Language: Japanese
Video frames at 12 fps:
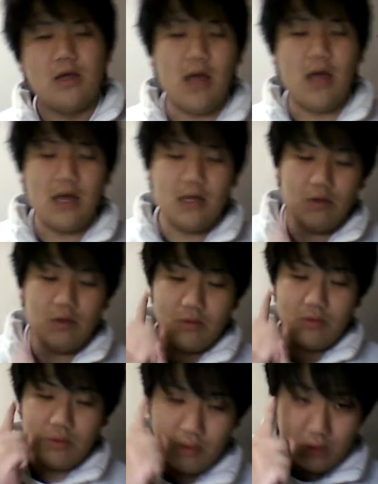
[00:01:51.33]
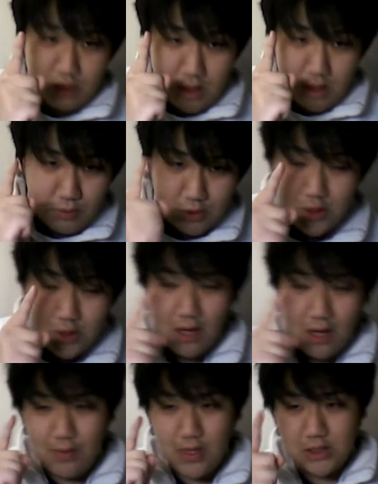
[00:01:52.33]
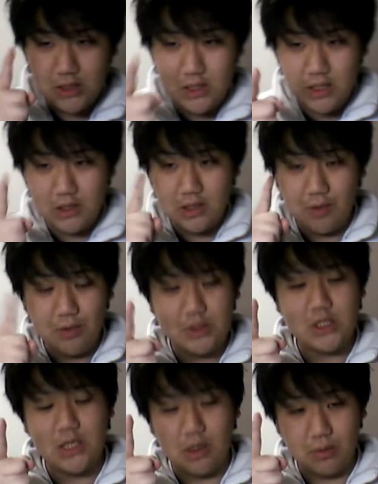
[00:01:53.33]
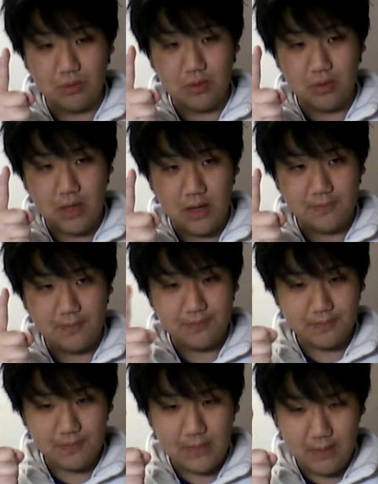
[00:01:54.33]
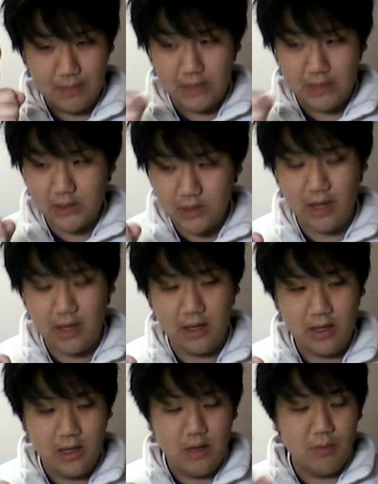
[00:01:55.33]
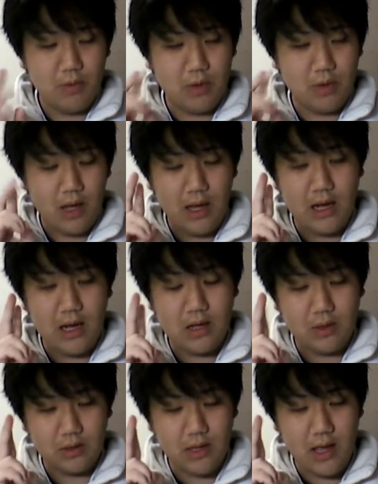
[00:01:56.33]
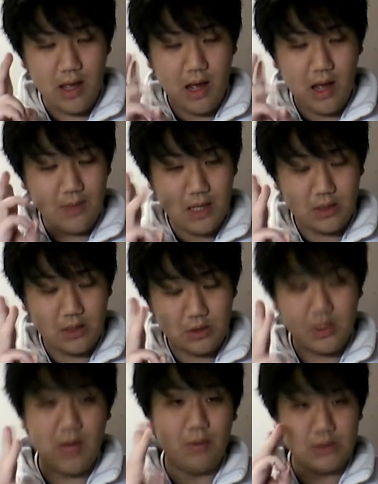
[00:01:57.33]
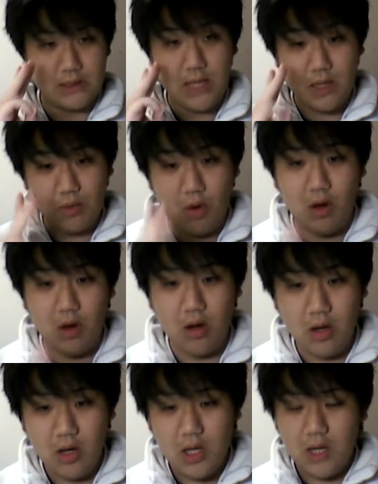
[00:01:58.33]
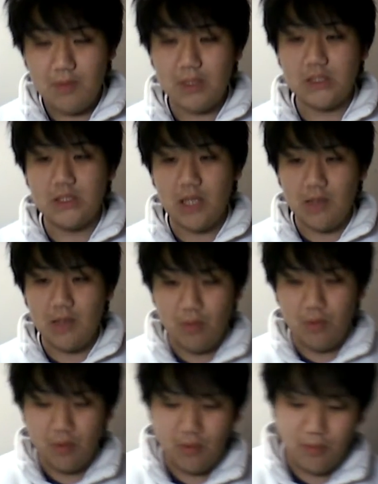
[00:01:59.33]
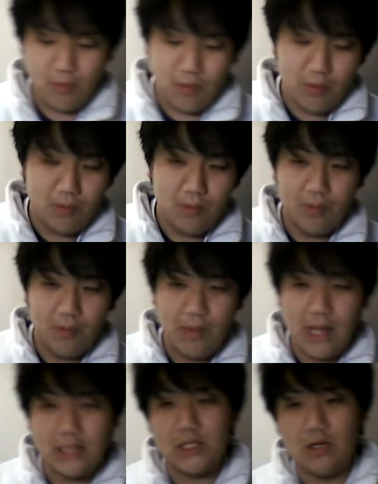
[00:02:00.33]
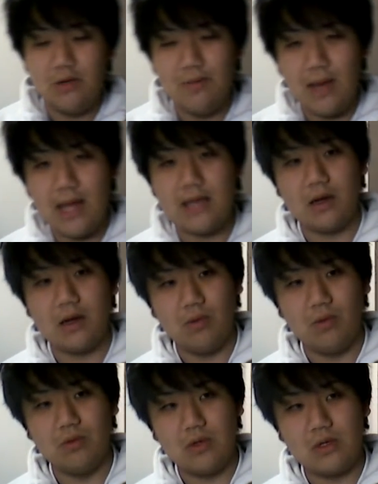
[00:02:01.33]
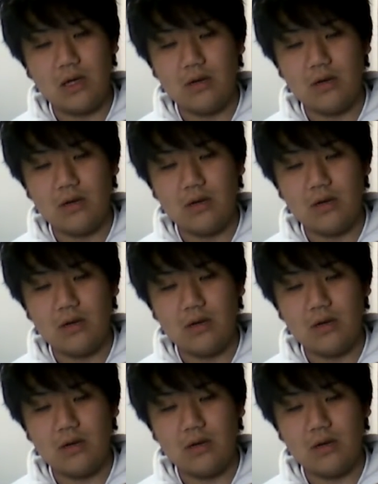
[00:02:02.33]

韓国のキムチはめちゃくちゃ美味しいから、本当に。マジで。もう辛くて甘くてもう最高。マジで。もう、もう、もうマジでうまいから、本当に